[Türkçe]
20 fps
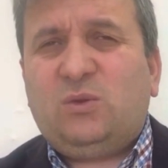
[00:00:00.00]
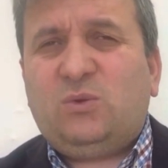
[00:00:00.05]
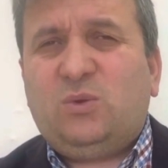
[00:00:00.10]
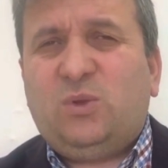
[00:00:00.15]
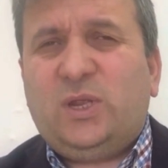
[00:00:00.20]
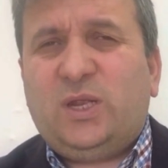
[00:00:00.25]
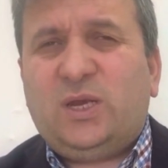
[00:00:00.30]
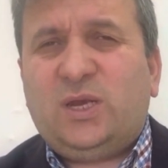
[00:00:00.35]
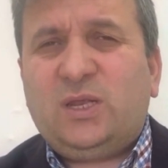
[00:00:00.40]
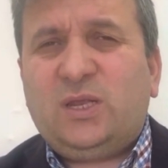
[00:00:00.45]

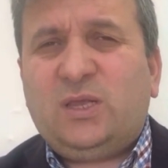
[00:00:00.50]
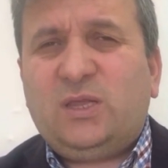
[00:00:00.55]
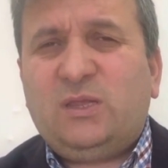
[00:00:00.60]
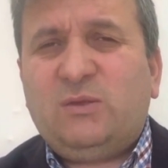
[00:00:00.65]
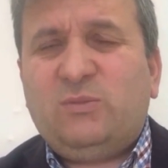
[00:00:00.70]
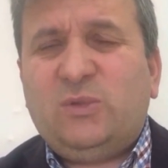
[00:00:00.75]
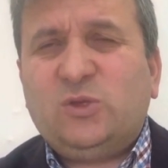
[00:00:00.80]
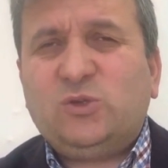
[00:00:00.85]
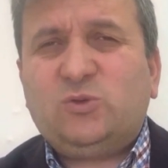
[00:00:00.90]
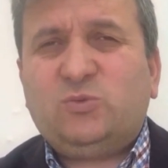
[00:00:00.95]
Gülen
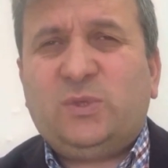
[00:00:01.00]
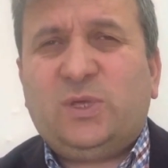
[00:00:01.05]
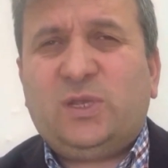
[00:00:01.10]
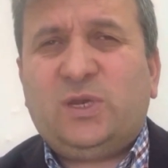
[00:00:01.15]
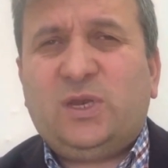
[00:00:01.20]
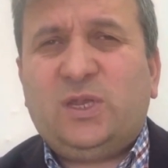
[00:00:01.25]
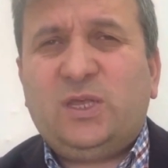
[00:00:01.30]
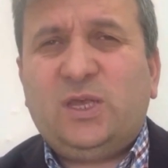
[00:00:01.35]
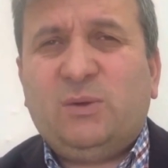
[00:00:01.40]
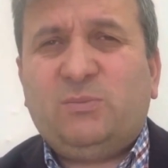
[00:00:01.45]
Hareketi
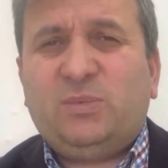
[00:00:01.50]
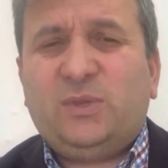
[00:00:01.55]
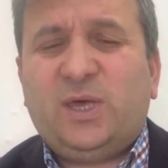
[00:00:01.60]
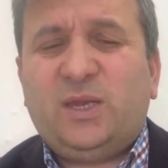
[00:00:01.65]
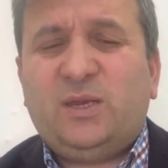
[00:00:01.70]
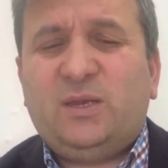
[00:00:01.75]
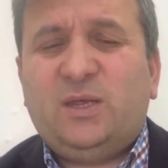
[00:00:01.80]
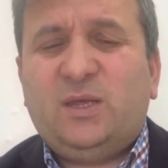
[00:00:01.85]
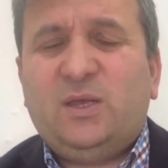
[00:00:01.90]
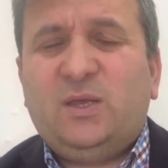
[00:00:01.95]
mensuplarına
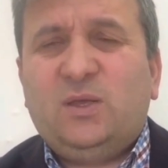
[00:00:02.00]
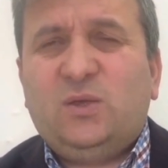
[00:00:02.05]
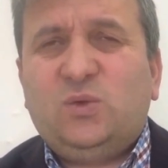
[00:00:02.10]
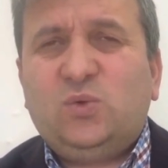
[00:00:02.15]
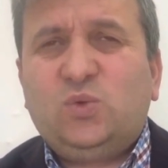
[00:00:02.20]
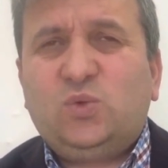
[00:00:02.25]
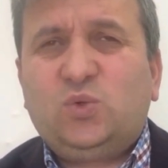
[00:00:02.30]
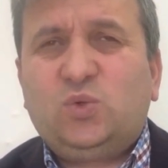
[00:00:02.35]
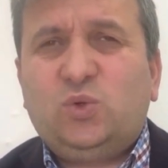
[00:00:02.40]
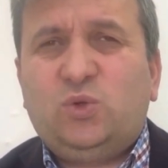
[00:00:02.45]
yapılan
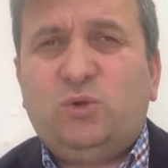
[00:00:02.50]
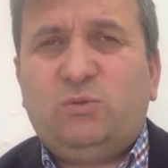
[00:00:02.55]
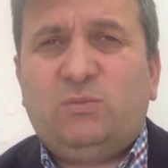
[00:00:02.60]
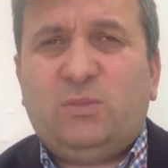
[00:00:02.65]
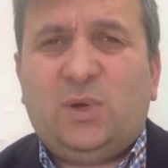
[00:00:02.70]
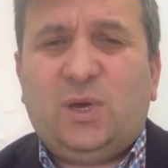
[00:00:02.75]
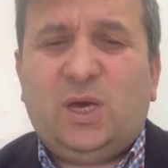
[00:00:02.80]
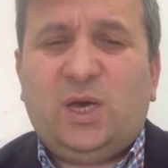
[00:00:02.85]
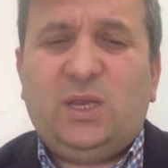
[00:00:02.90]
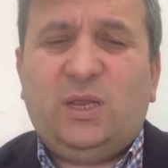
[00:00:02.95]
zulüm
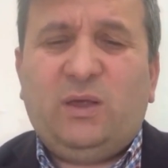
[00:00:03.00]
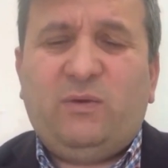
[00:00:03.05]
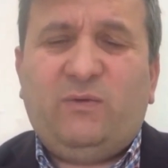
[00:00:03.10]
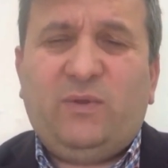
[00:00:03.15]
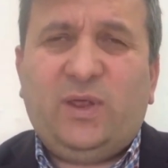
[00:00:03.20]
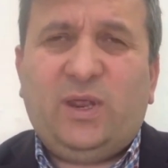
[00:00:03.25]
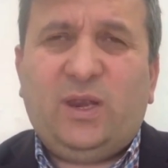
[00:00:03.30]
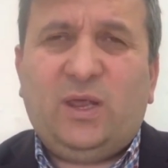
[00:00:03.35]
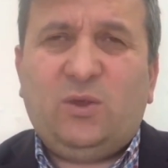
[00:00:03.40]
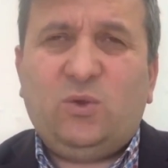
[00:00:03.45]

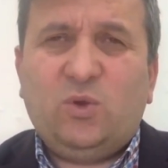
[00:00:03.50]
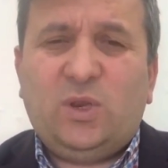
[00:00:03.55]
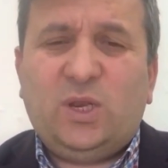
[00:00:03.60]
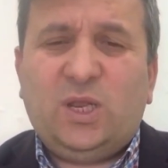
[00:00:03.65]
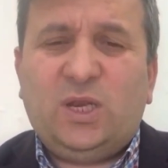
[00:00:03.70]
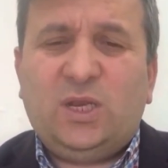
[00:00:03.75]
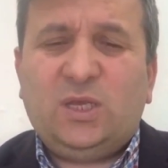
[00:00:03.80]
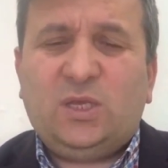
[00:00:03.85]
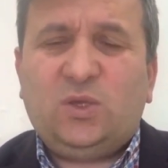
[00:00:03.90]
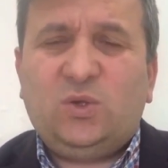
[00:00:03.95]
Alevilere
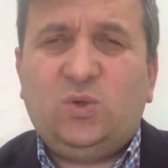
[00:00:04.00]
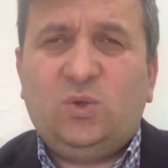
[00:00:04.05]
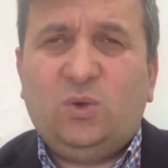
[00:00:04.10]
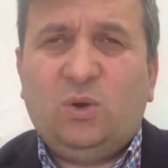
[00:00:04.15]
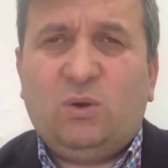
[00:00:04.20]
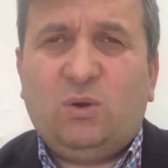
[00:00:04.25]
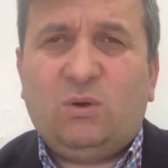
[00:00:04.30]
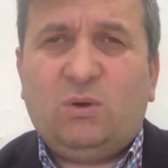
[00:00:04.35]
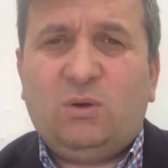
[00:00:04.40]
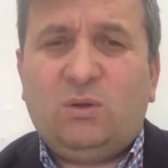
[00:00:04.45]
yönelik
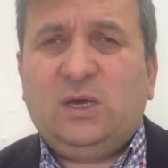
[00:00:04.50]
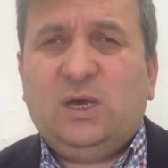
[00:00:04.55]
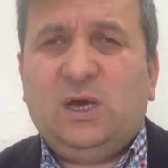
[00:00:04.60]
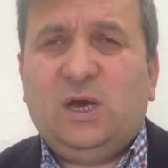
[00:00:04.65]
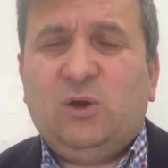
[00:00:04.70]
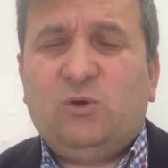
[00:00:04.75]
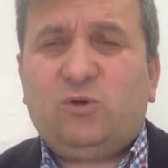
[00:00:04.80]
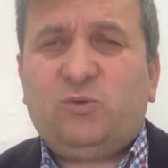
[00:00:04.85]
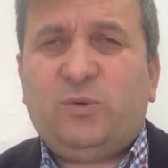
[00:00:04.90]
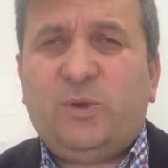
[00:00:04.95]
yok.
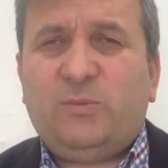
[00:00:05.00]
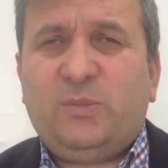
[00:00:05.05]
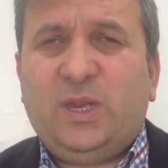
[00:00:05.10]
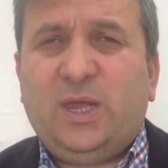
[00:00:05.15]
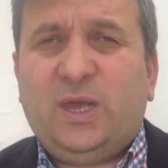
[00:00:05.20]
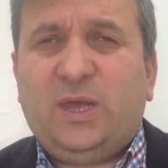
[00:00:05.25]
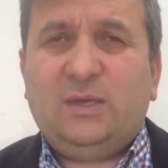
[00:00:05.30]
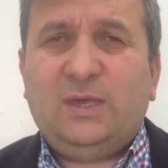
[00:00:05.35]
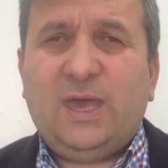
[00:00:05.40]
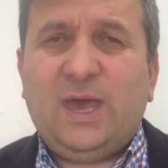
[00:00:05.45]
Avrupa
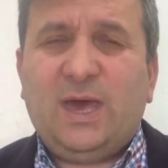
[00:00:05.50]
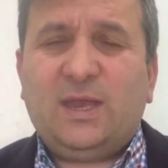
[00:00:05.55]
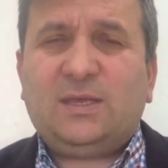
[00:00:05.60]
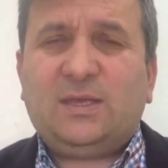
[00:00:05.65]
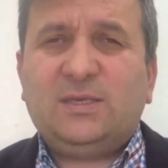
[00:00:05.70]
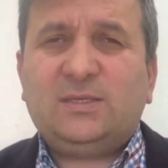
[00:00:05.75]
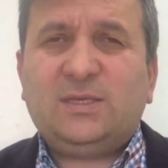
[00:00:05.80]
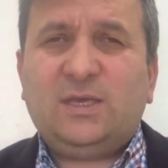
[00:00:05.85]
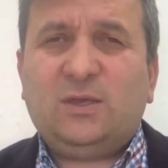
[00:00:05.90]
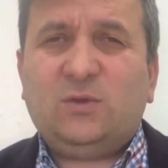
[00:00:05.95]
bile
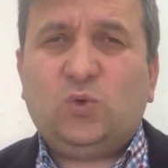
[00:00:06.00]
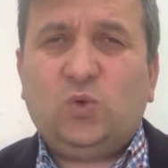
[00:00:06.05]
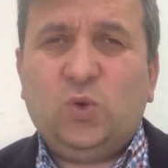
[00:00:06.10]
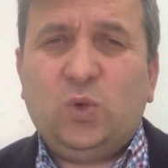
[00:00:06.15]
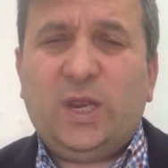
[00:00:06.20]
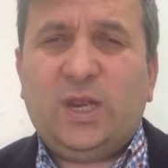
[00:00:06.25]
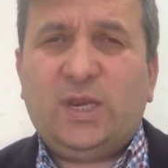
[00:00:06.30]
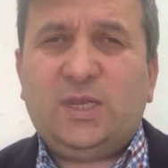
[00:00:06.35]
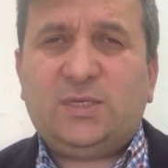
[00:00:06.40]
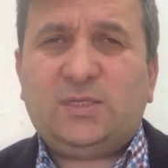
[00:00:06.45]
herkese
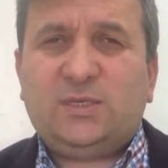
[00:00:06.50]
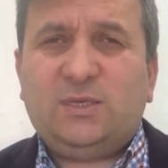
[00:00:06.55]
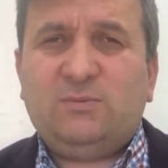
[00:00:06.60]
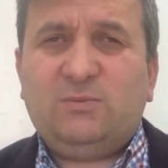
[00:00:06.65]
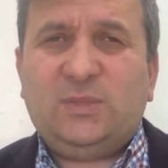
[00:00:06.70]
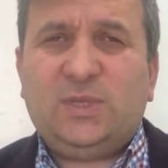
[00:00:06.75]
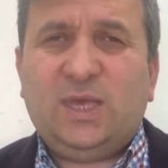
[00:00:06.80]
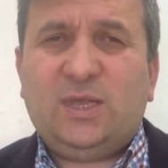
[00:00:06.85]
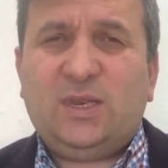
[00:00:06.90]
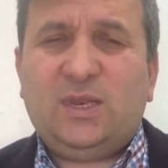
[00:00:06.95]

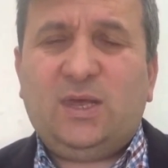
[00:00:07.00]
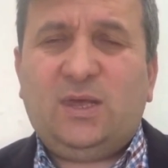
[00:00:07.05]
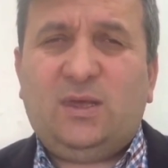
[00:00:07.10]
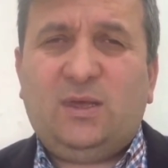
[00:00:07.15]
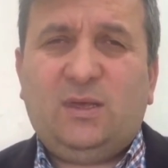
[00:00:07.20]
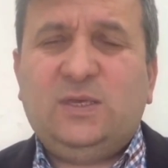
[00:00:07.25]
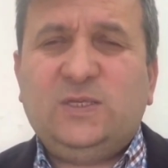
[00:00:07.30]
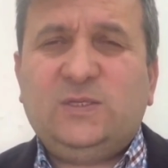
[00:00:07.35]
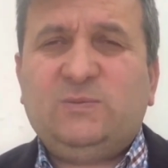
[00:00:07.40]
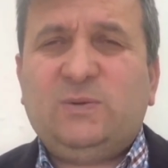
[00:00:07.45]
Gülenistim diyene,
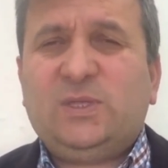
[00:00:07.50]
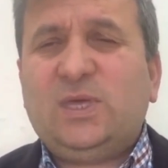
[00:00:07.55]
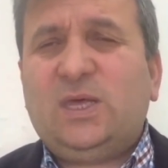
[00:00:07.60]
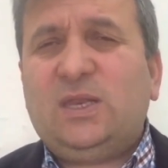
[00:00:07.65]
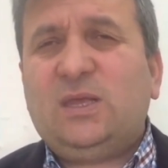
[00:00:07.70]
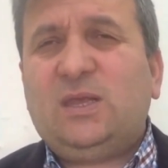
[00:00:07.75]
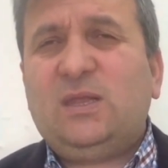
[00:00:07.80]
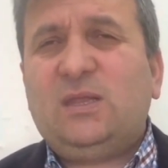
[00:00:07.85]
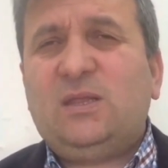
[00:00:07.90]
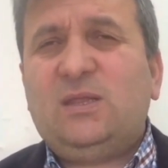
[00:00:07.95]
hizmet
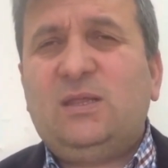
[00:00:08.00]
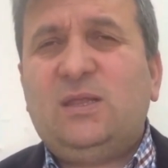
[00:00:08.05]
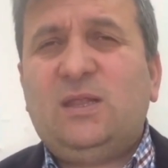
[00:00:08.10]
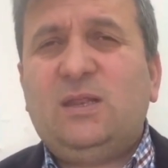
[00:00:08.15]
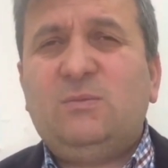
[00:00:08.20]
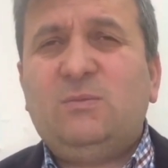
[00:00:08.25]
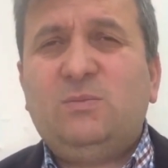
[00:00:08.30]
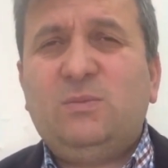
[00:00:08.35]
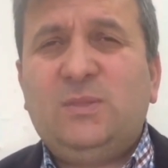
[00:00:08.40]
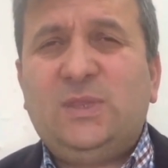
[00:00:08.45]

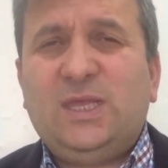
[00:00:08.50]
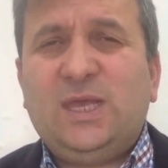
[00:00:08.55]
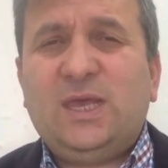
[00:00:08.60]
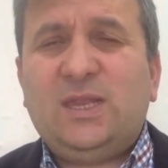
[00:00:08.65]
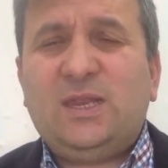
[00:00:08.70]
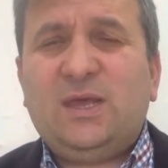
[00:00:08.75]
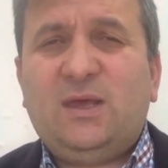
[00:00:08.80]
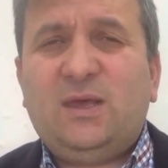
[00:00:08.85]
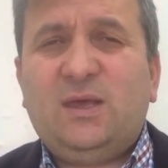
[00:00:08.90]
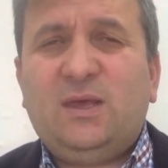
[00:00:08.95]
hareketindenin
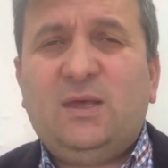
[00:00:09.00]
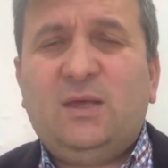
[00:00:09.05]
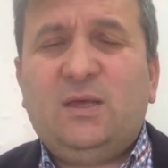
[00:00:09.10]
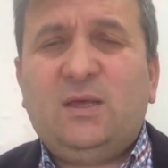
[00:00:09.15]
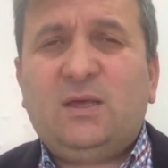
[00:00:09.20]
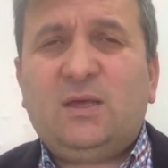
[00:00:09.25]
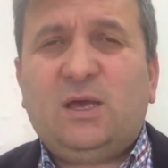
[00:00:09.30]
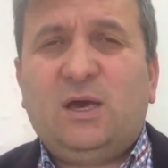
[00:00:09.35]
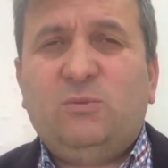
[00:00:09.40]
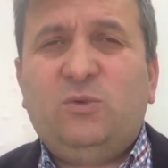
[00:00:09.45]
diyene
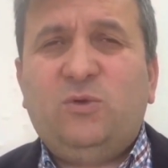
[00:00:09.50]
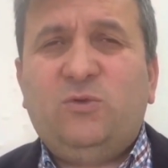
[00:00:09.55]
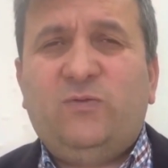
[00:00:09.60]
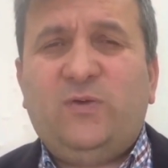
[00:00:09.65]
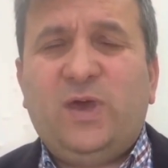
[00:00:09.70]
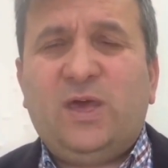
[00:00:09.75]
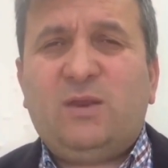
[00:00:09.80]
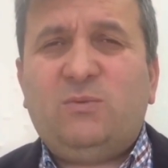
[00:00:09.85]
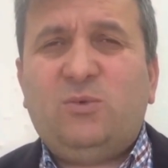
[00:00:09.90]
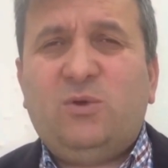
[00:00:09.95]
kabul
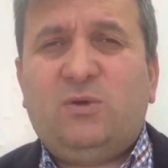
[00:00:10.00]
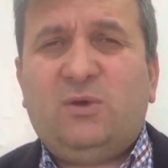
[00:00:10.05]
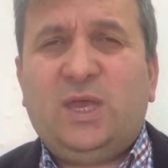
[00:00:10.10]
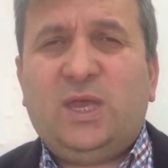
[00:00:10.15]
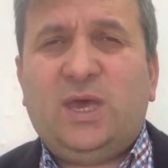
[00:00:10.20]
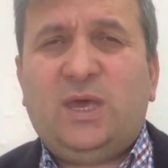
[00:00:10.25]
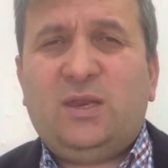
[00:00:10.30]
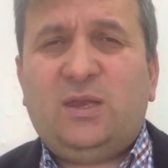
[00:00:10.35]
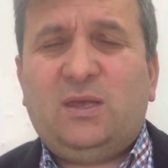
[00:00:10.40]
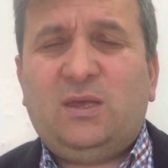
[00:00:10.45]
vermiyor
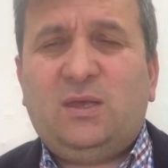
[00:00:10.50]
yani.